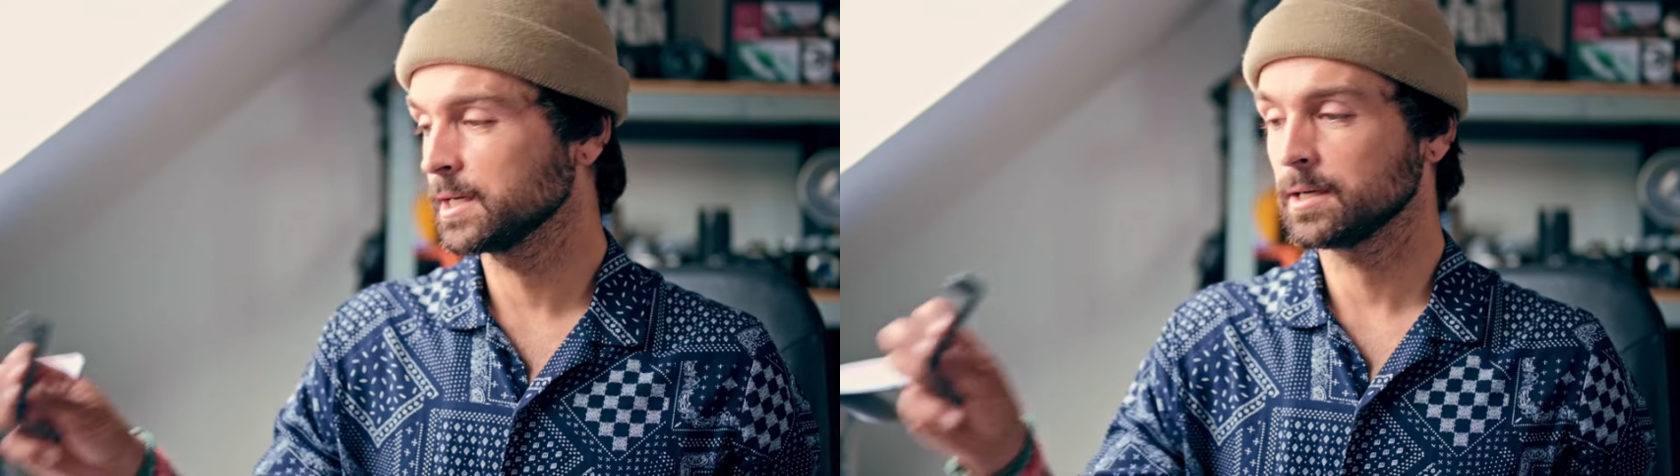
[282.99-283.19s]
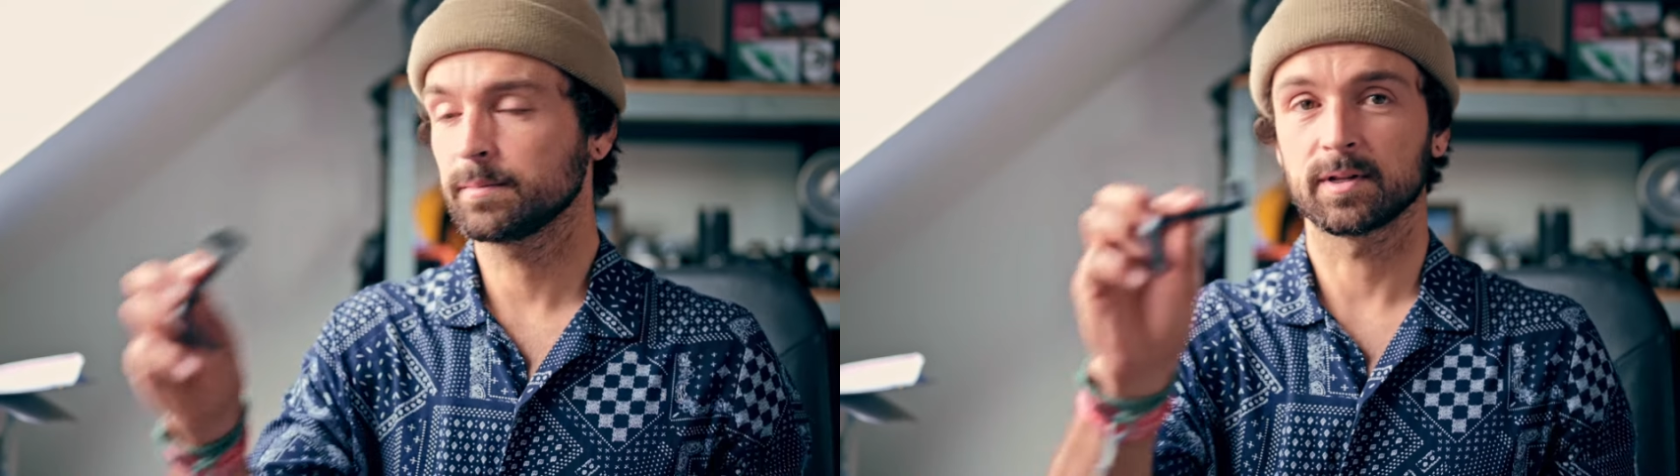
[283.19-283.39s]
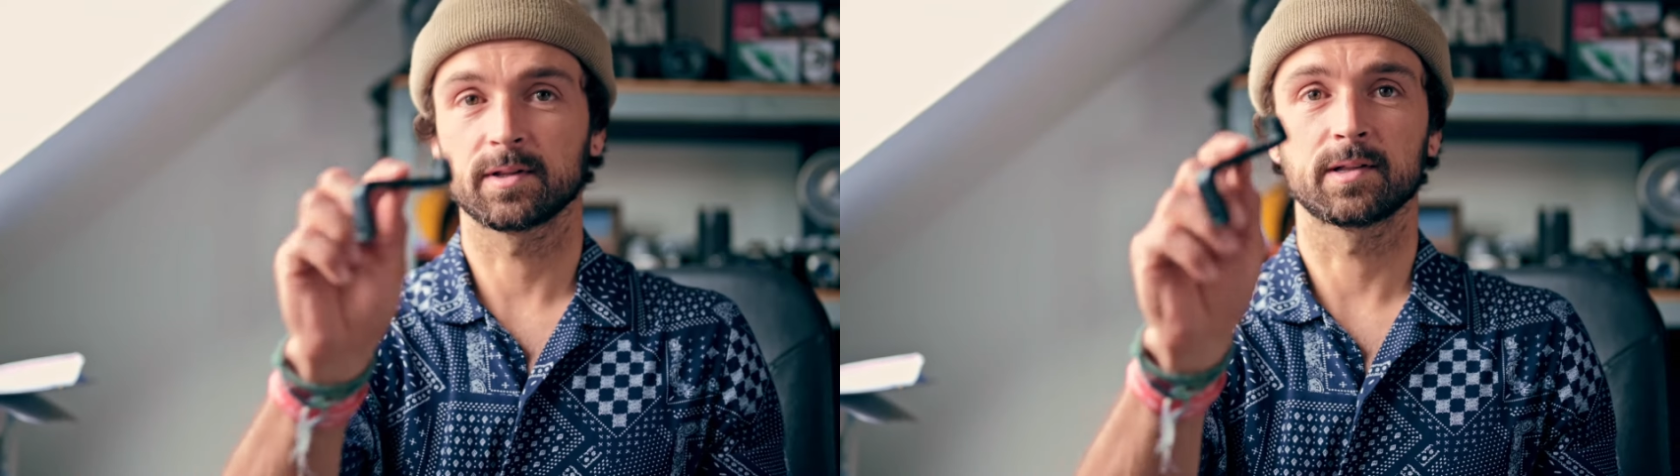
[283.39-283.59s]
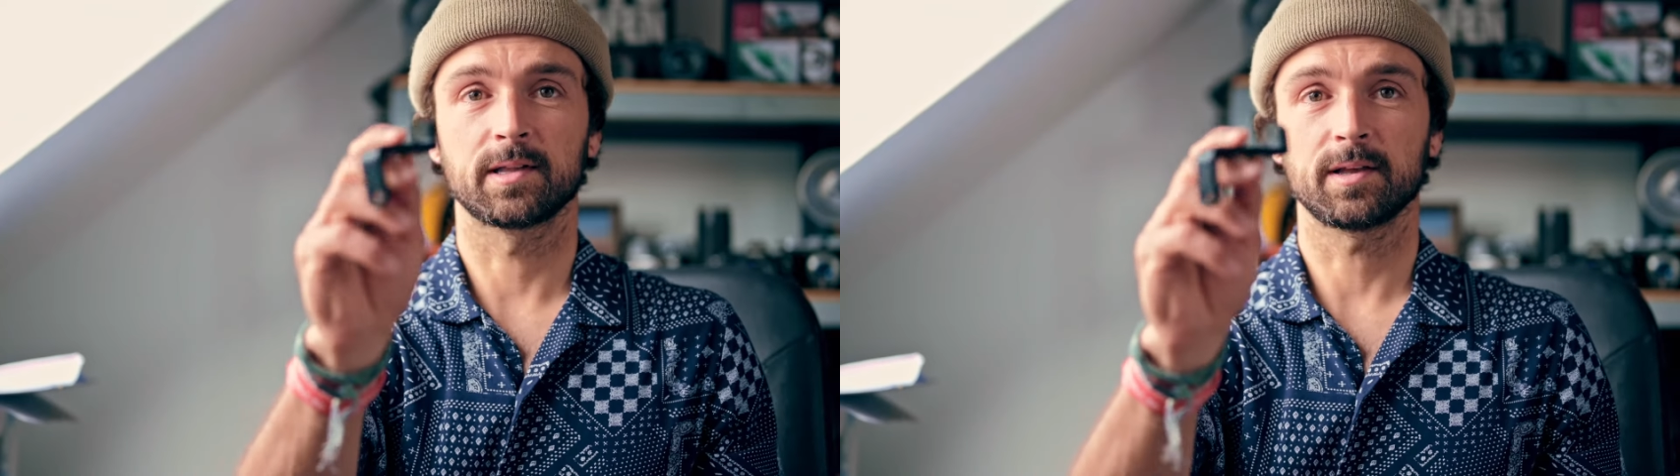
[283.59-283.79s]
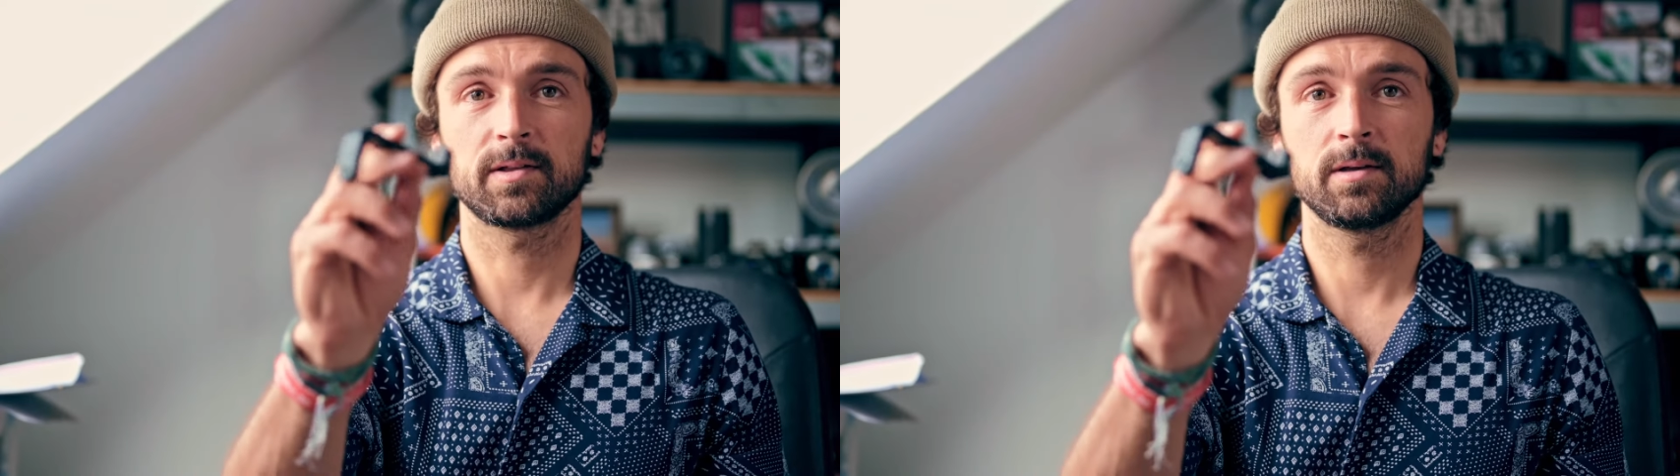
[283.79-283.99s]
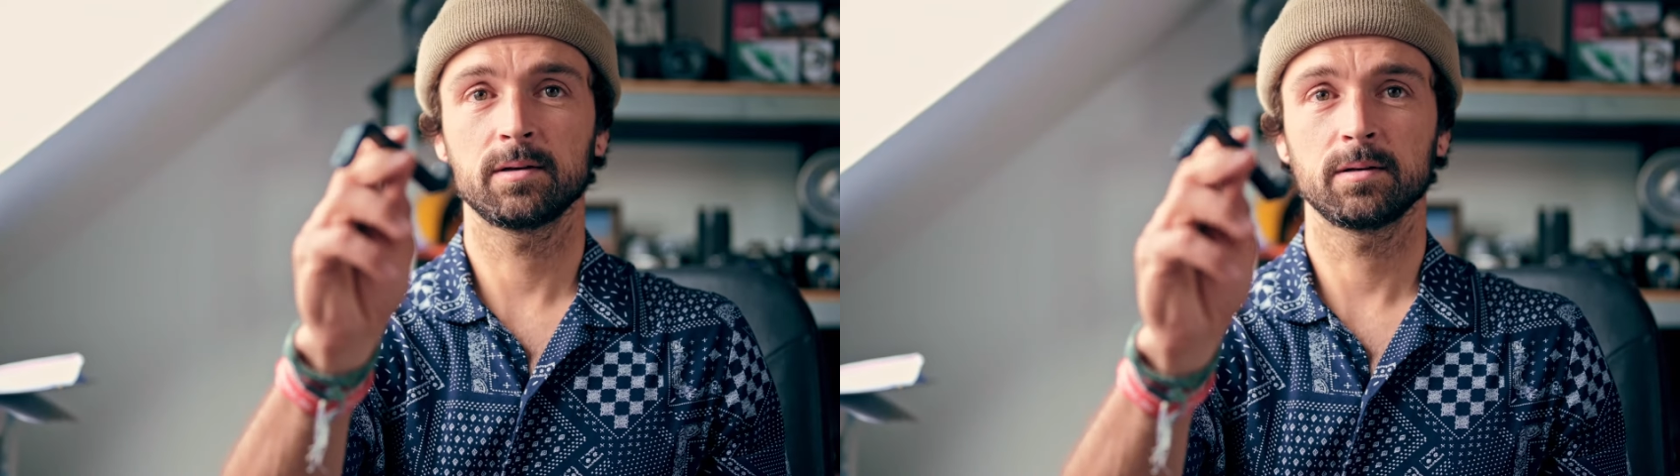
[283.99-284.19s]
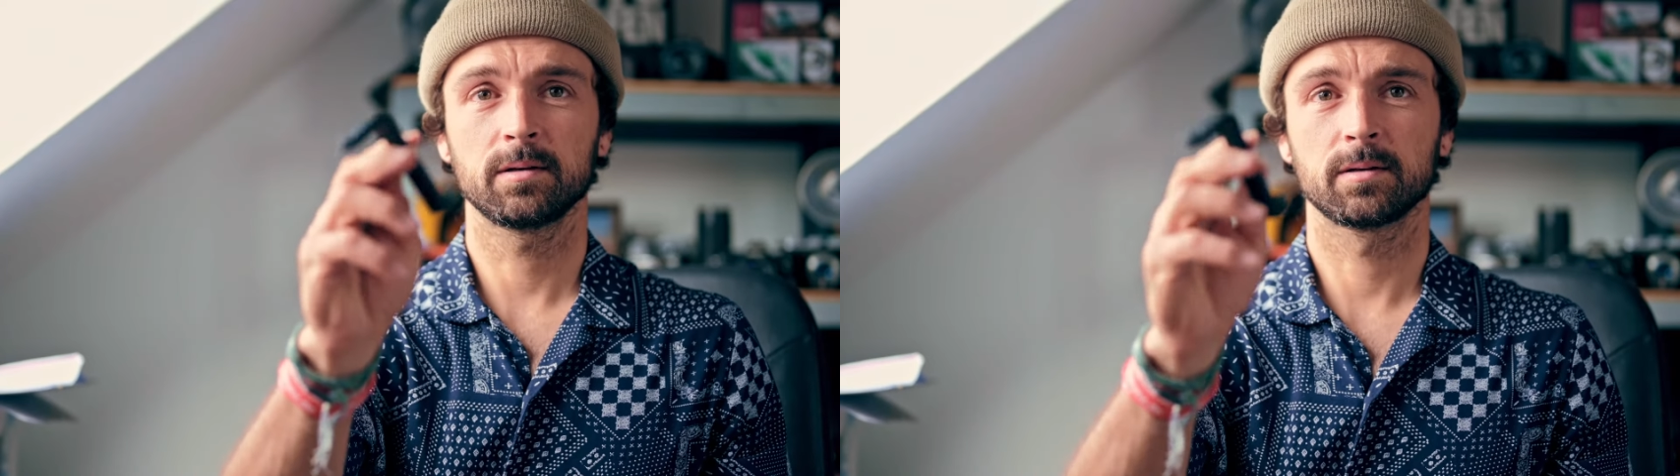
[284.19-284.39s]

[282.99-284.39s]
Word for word: gehabt, das ist das hier